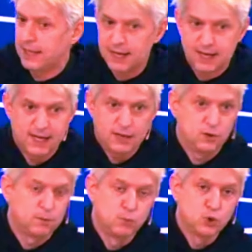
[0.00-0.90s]
es
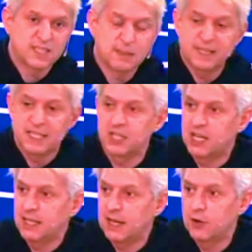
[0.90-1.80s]
creando muchas empresas
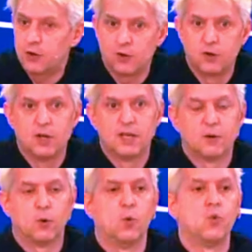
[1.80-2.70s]
chiquitas, no
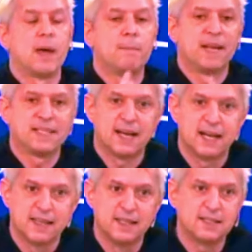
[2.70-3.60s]
una empresa
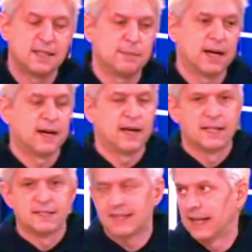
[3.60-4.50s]
grandísima
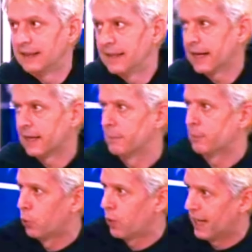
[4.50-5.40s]
en Salta que
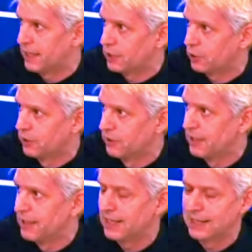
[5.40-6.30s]
produzca litio.
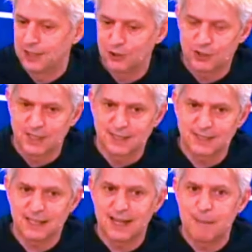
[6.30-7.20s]

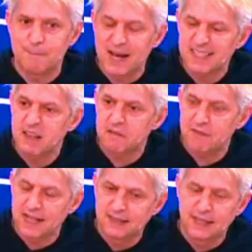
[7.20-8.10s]
Entonces, va a hacer
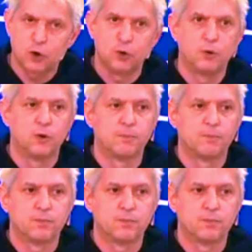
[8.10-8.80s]
falta como...